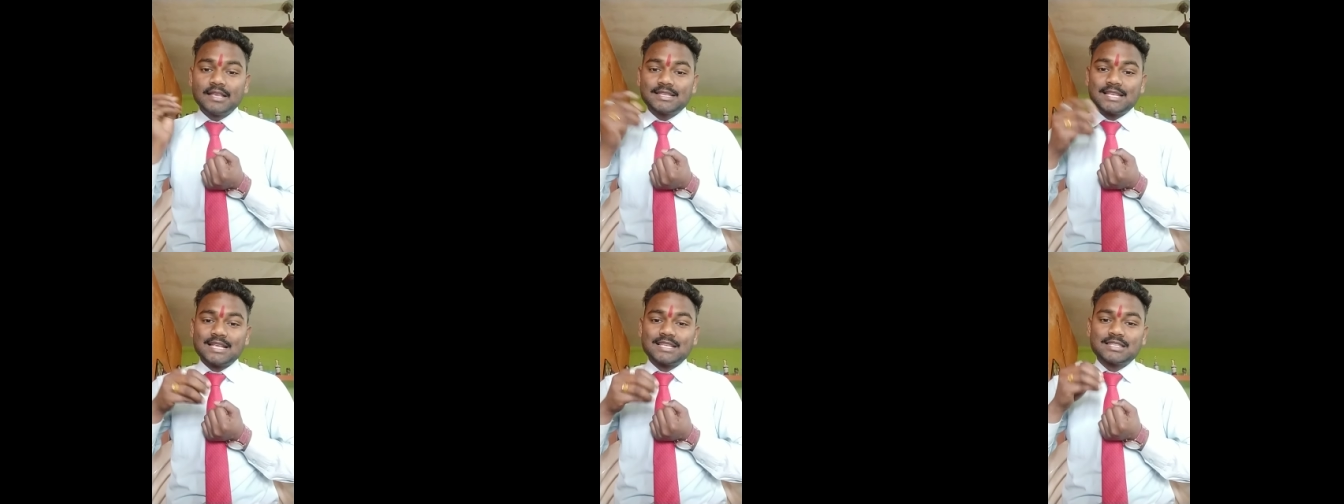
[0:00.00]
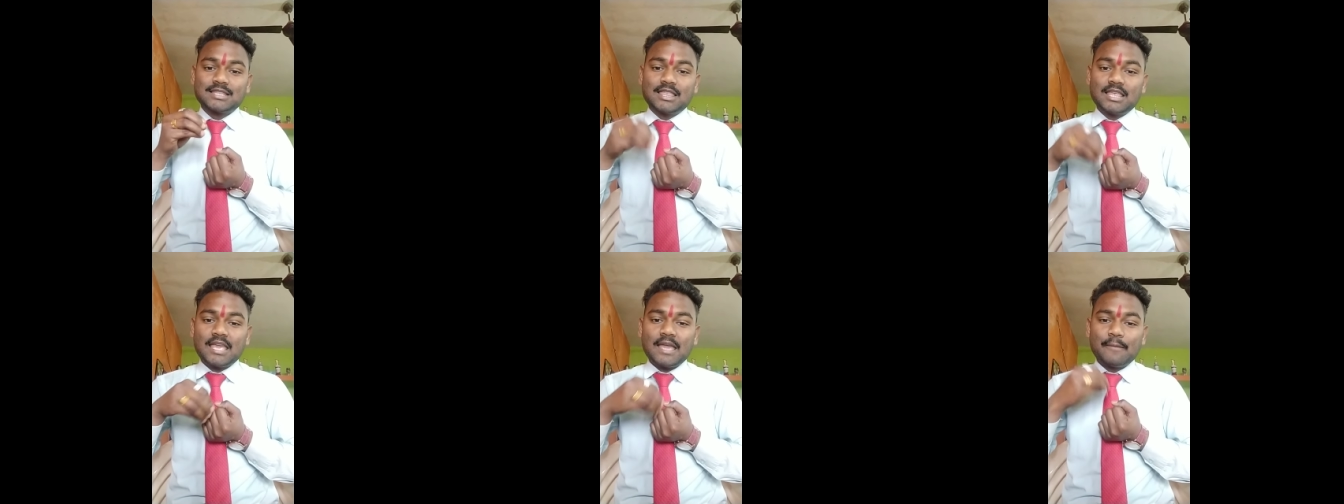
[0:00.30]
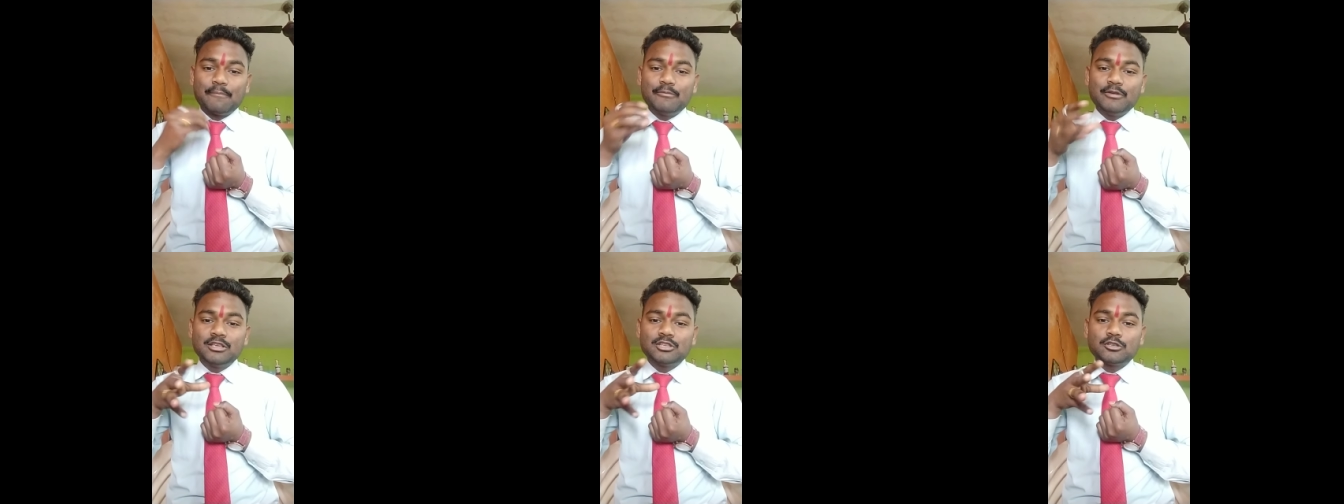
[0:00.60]
सस्ती
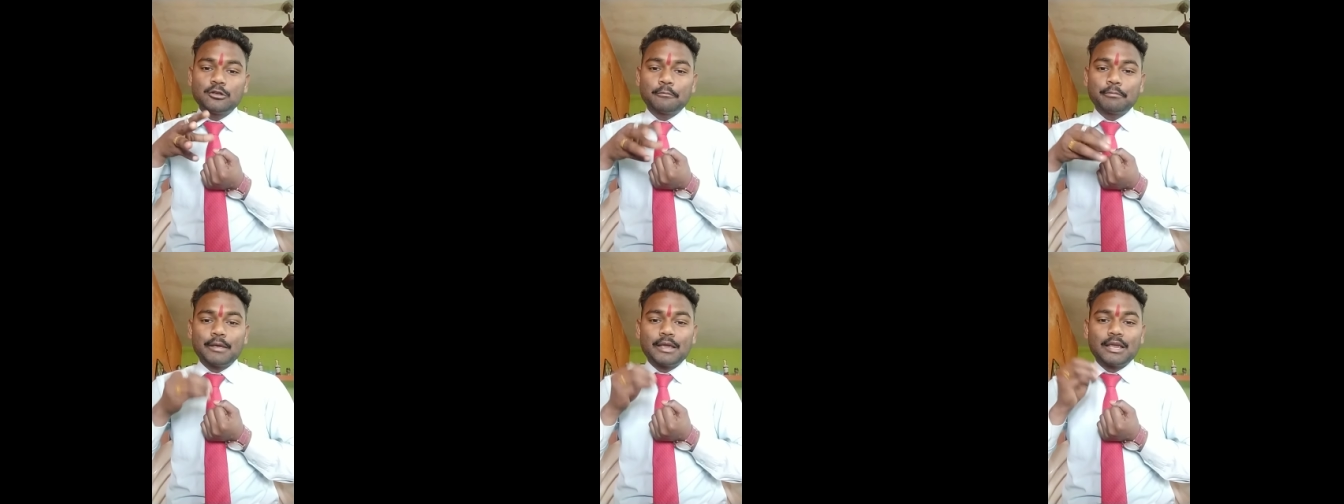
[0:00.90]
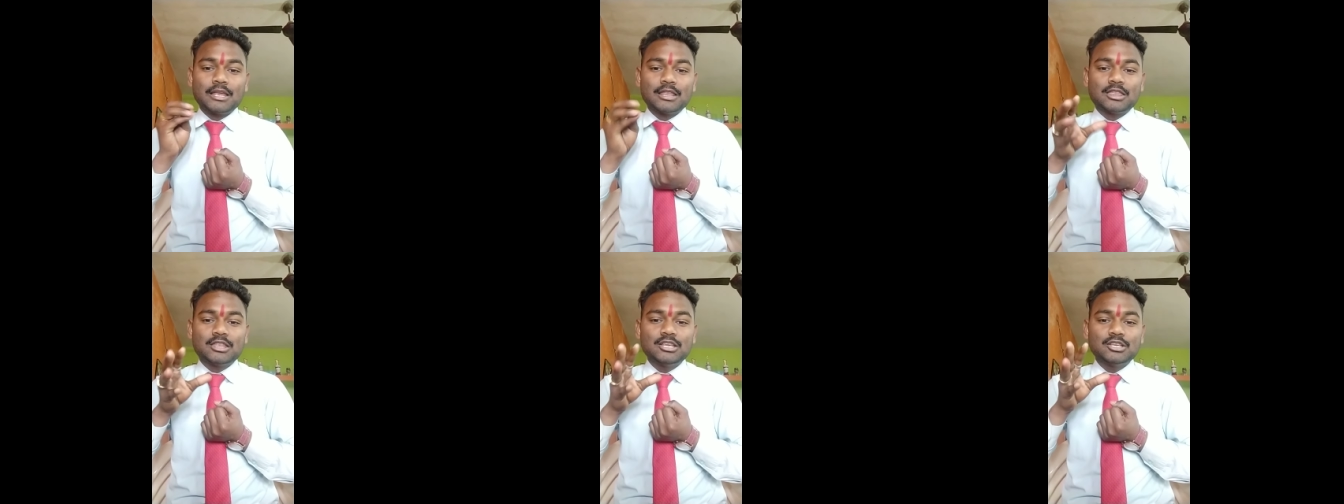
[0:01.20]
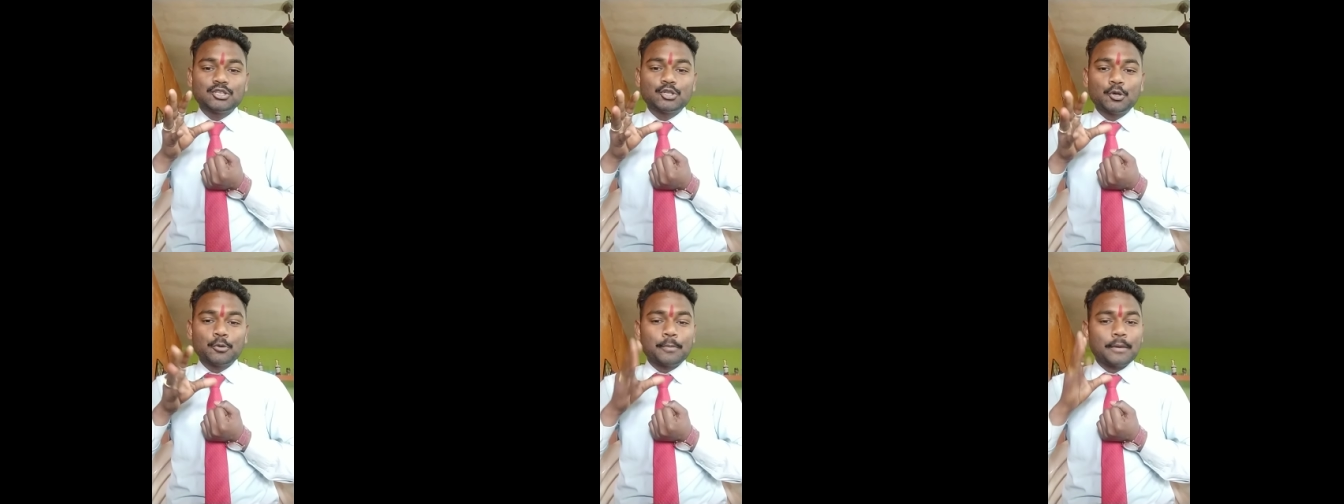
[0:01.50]
है बीस रुपए की
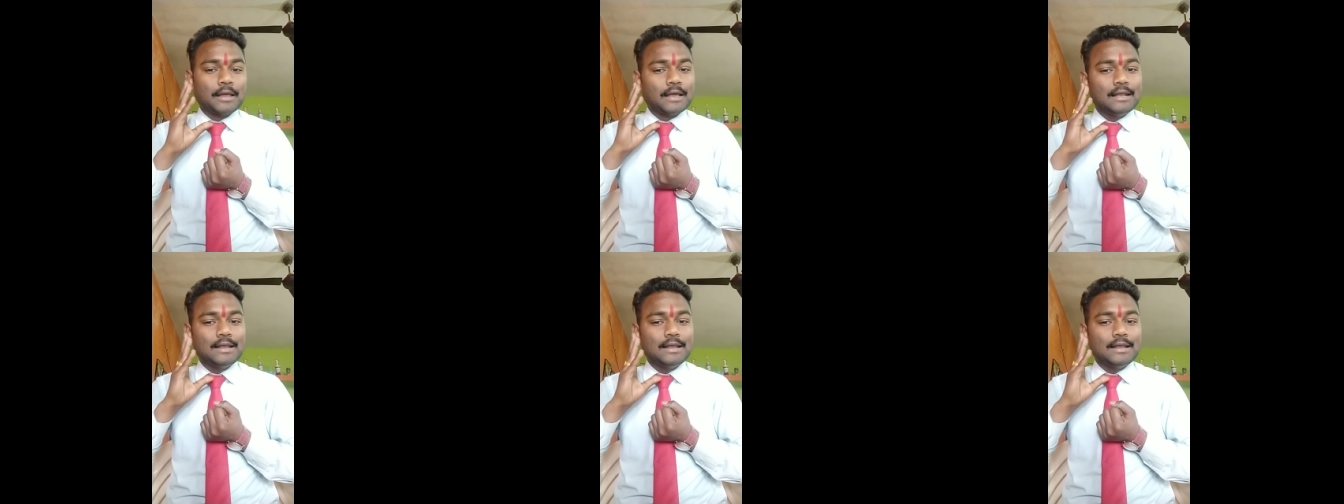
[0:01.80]
तीस रुपए